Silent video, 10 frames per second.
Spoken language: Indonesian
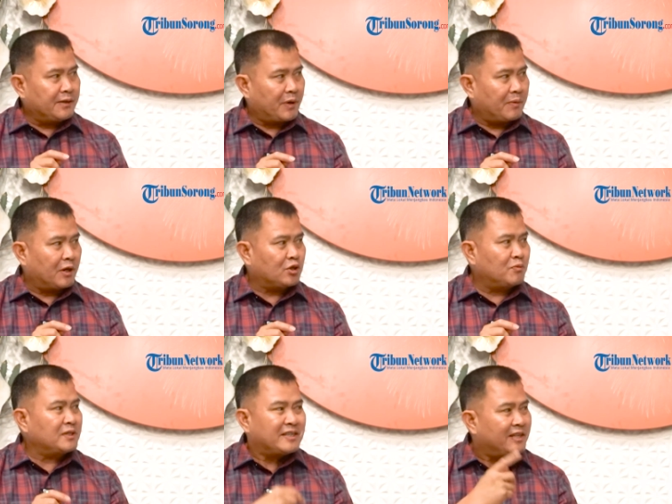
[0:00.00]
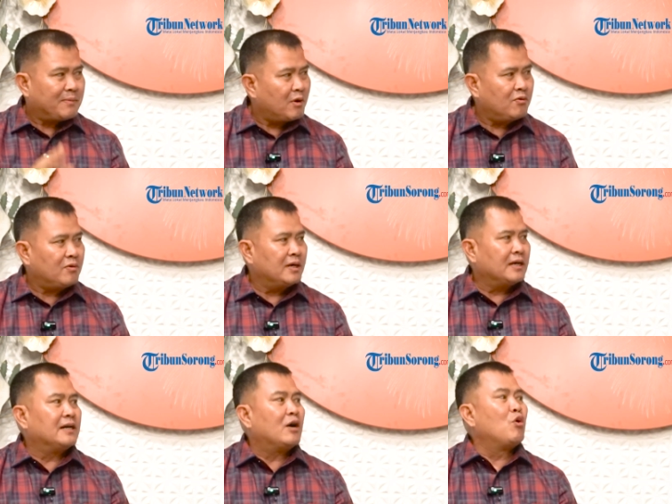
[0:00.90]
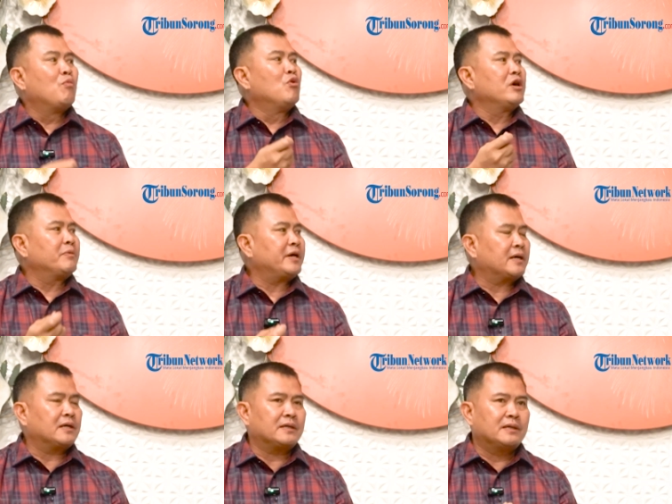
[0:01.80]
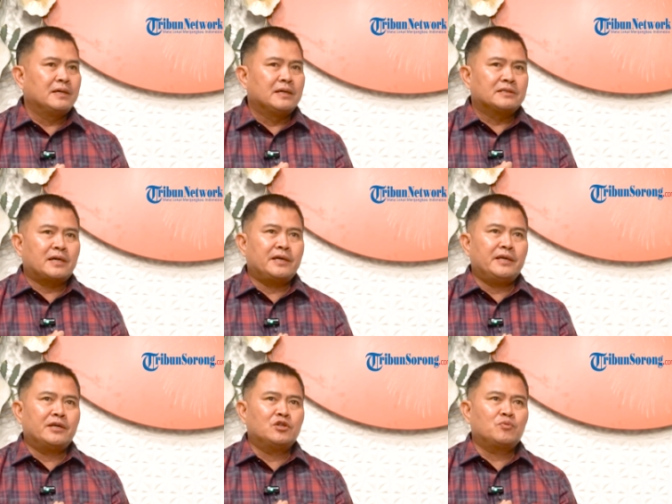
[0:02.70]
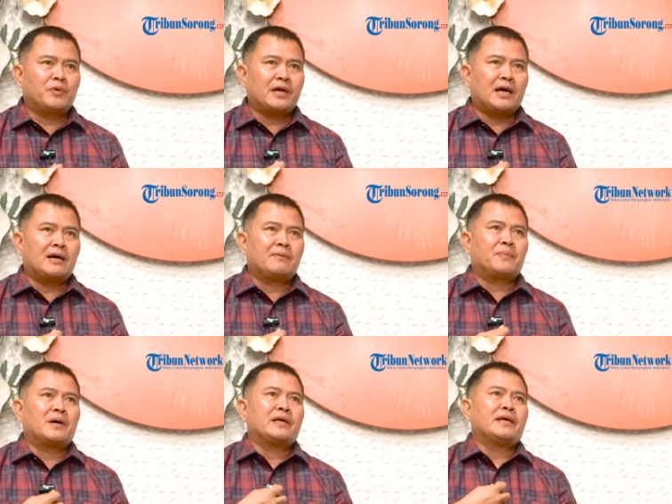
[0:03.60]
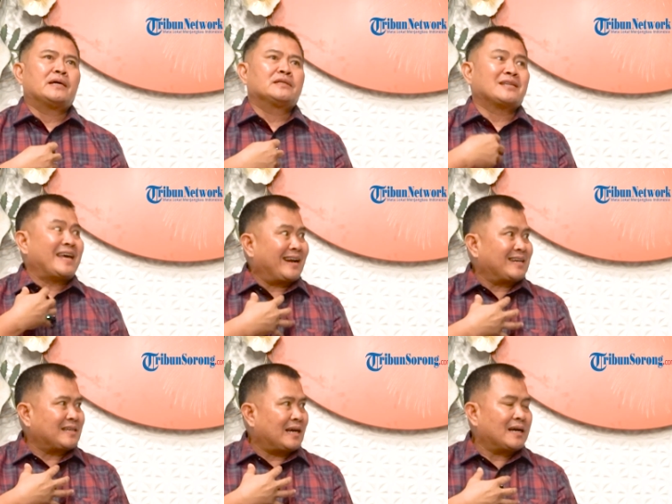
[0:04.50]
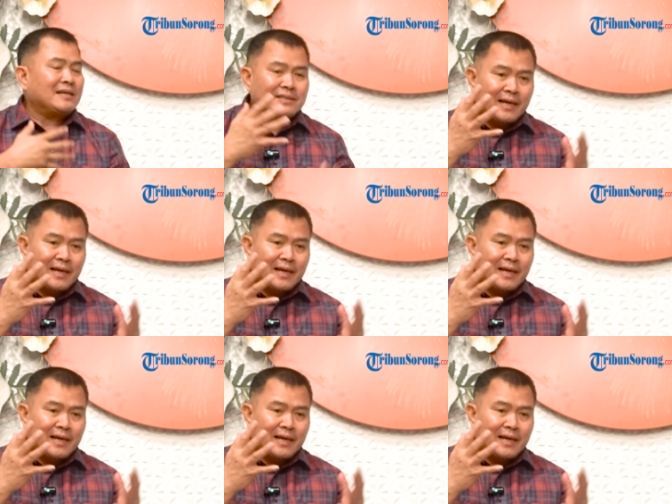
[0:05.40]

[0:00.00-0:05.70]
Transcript: ya, di ya. Maybrat, cuma saya tidak mau ah, okay. hubungi mereka. Saya ingin supaya apa yang saya rasakan